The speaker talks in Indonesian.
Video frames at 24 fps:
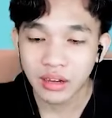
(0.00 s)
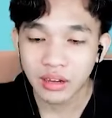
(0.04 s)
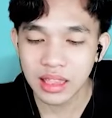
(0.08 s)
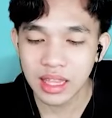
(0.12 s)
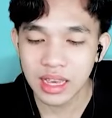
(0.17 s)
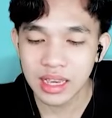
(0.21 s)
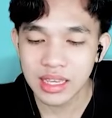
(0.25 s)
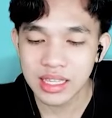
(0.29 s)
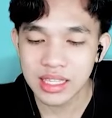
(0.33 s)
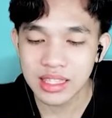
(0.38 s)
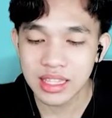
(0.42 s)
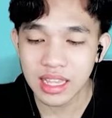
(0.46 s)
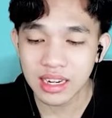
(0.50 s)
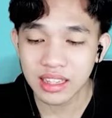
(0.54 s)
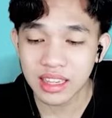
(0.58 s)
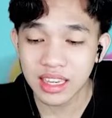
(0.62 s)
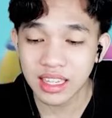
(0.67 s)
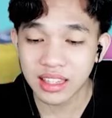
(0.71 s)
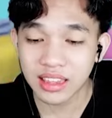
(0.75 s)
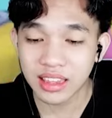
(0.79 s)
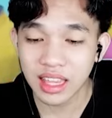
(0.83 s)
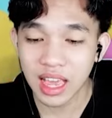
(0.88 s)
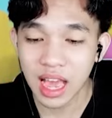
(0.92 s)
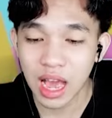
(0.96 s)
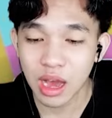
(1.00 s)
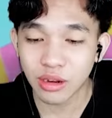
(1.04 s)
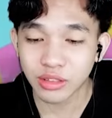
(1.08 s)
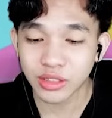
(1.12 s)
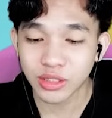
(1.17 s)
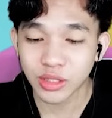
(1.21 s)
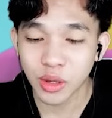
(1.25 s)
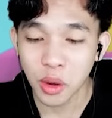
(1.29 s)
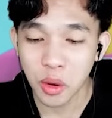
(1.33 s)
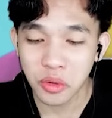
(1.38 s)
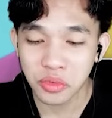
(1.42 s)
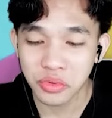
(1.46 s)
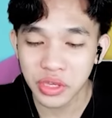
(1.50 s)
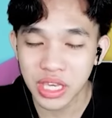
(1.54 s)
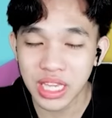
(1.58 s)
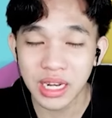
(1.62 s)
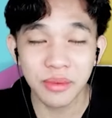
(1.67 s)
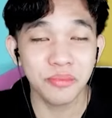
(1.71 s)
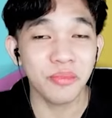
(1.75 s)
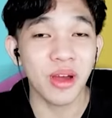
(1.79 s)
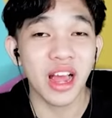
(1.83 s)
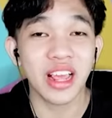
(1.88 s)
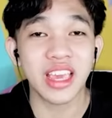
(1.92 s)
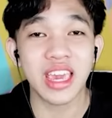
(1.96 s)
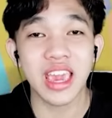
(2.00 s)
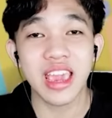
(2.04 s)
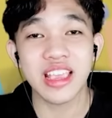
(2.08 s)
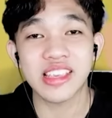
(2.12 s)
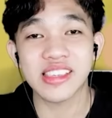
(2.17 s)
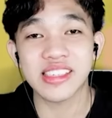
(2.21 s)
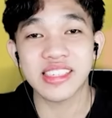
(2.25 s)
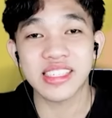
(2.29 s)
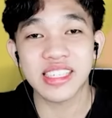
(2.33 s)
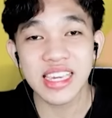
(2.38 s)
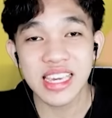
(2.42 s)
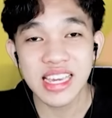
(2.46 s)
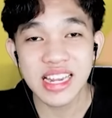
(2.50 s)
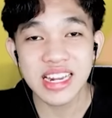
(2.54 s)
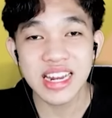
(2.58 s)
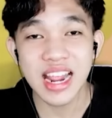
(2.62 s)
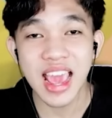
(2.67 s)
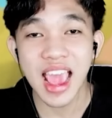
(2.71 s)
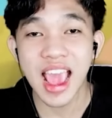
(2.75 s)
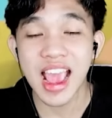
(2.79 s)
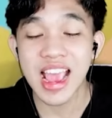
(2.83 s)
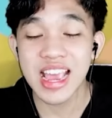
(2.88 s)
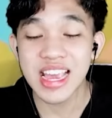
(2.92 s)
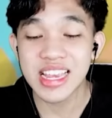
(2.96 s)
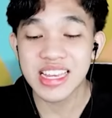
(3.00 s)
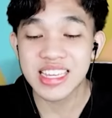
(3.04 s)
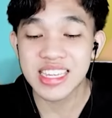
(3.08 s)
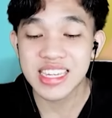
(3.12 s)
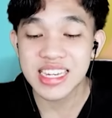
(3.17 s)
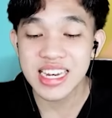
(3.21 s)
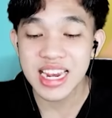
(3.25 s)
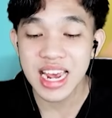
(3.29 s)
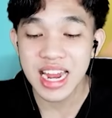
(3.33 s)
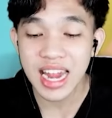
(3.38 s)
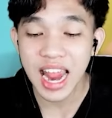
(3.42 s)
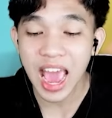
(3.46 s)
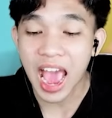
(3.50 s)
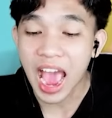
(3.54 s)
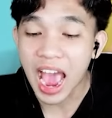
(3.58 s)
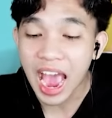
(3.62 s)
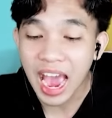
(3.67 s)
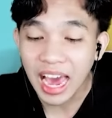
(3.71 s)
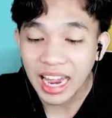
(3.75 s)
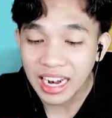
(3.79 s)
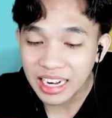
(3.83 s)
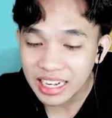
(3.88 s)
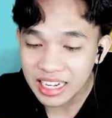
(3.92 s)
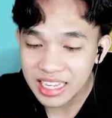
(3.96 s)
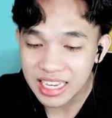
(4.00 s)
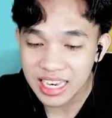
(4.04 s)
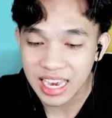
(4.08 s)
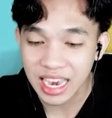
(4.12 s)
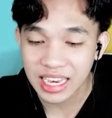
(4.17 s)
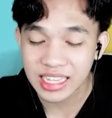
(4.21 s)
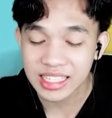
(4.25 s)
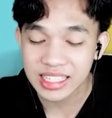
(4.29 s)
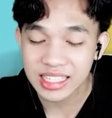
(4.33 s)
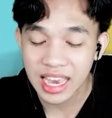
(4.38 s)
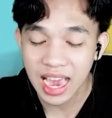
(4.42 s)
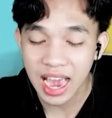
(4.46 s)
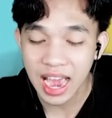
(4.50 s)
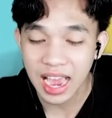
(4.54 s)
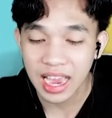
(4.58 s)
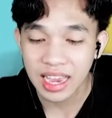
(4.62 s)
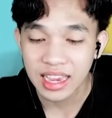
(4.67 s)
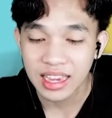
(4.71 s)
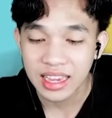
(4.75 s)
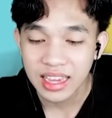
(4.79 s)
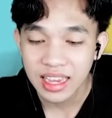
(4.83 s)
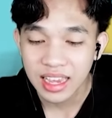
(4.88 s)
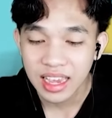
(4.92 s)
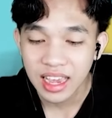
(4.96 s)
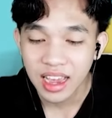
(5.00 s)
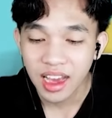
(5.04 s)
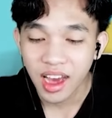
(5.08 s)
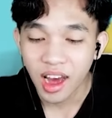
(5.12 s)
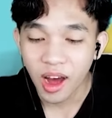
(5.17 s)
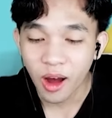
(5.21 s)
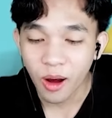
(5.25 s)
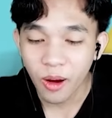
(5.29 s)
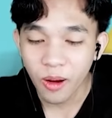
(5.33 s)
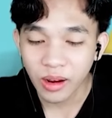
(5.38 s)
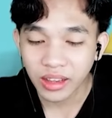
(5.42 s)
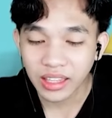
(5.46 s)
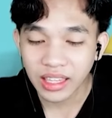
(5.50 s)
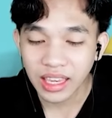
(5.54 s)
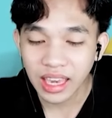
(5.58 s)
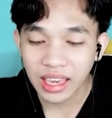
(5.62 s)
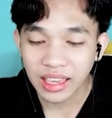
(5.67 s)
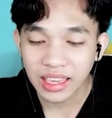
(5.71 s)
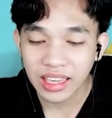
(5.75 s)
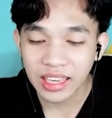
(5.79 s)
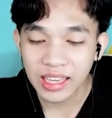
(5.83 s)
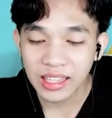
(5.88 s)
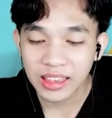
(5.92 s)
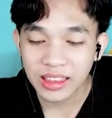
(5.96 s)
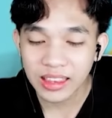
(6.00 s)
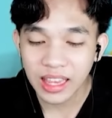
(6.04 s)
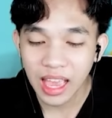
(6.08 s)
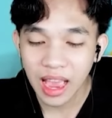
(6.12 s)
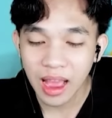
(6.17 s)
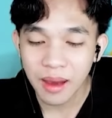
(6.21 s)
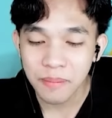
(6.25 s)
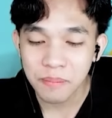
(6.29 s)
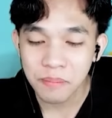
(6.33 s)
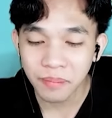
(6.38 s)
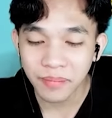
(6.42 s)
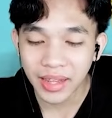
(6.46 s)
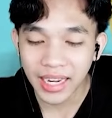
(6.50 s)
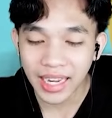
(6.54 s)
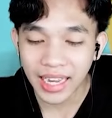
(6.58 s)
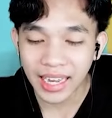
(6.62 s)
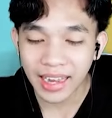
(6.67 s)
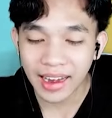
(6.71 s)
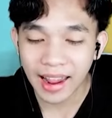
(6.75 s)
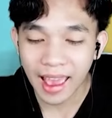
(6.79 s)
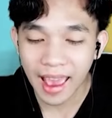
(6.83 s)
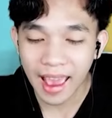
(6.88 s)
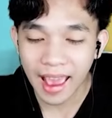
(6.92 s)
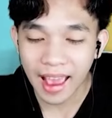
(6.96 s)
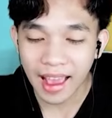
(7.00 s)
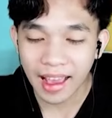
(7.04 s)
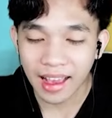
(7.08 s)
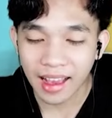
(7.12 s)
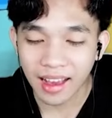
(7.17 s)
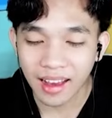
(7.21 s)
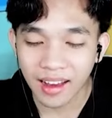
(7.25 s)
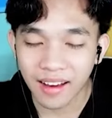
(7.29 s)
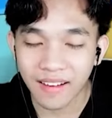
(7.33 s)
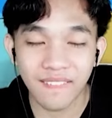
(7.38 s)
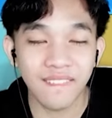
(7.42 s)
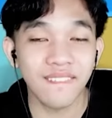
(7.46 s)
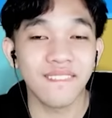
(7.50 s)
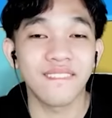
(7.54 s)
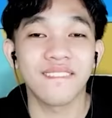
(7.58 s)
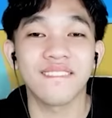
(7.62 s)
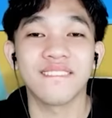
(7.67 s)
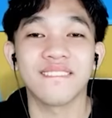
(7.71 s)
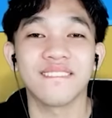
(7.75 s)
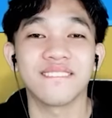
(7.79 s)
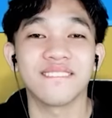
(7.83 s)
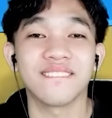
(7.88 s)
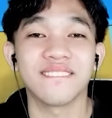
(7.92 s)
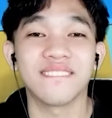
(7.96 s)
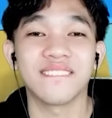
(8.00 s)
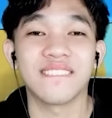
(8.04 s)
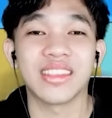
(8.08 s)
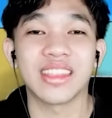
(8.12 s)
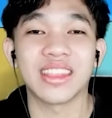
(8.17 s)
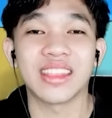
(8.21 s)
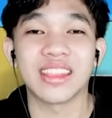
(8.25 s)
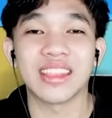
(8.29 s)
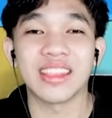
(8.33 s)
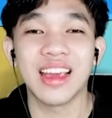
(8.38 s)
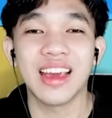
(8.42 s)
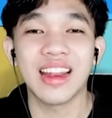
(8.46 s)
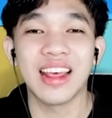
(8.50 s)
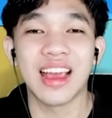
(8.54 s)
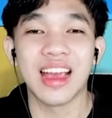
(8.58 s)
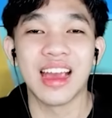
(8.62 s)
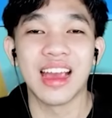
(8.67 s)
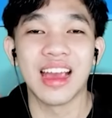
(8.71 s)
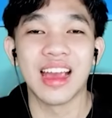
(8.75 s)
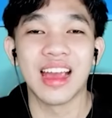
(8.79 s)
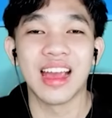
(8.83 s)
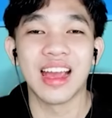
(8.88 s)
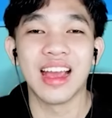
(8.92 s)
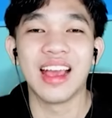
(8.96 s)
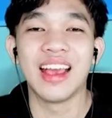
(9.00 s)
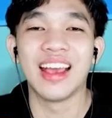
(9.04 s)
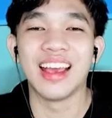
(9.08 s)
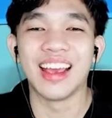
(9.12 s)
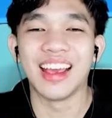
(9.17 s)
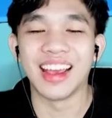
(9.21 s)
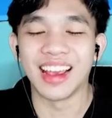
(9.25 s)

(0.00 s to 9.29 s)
Nice dan kita auto win pakai skin Agent Ali guys ya. Oke, kita menang. Tada!